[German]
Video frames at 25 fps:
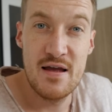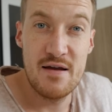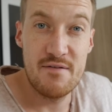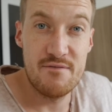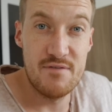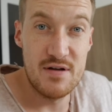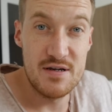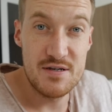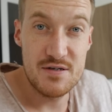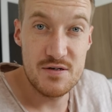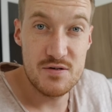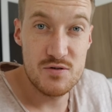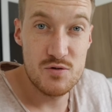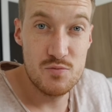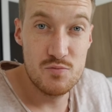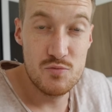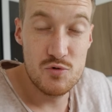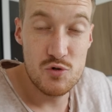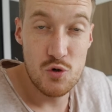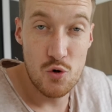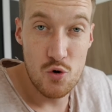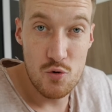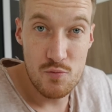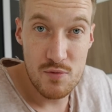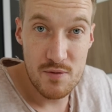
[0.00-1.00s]
Welche
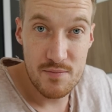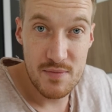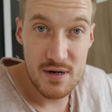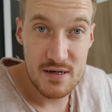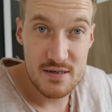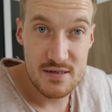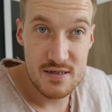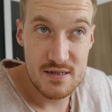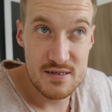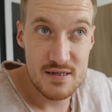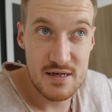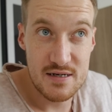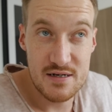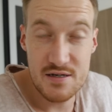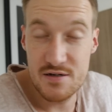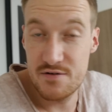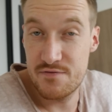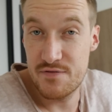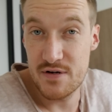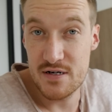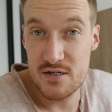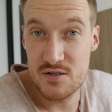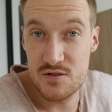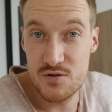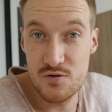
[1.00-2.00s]
Symptome macht jetzt eine
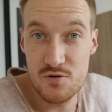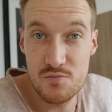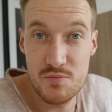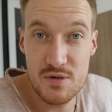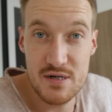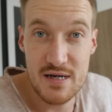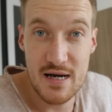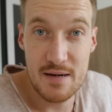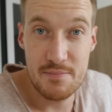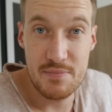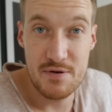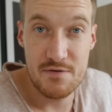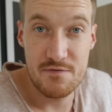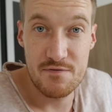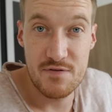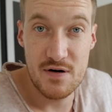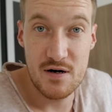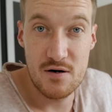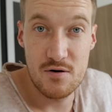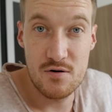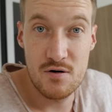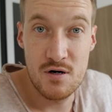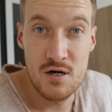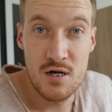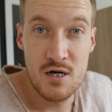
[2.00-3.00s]
Infektion mit
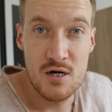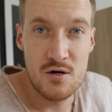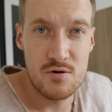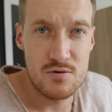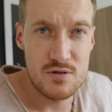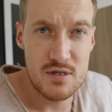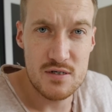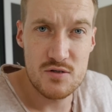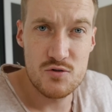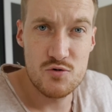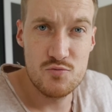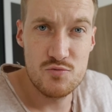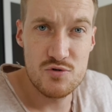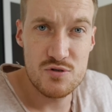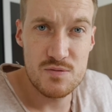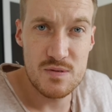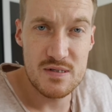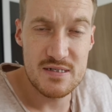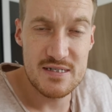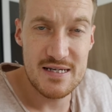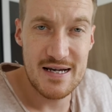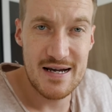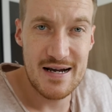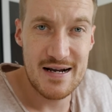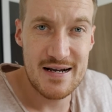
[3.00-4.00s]
HPV? Und dazu muss
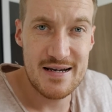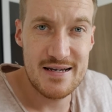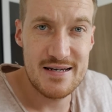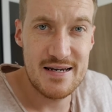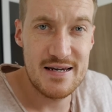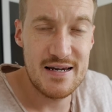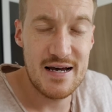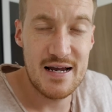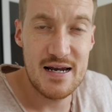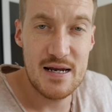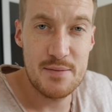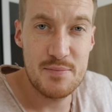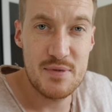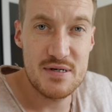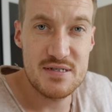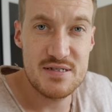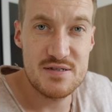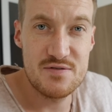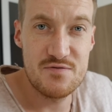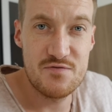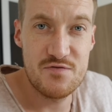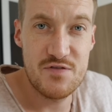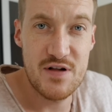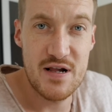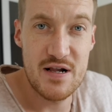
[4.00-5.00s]
man sagen, in den
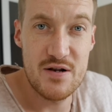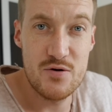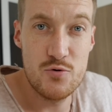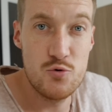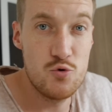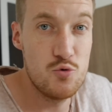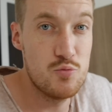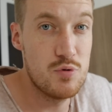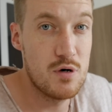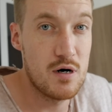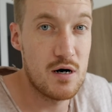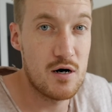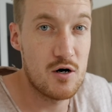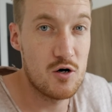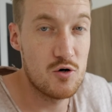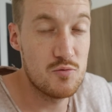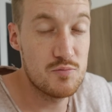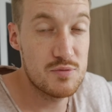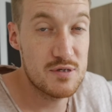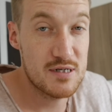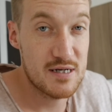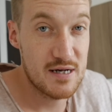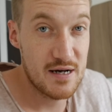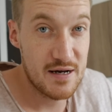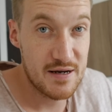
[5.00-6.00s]
allermeisten Fällen
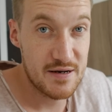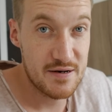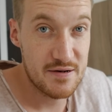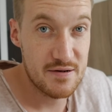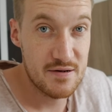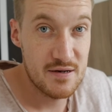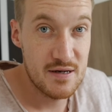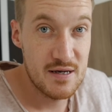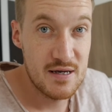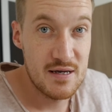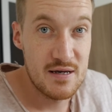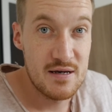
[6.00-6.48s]
überhaupt keine.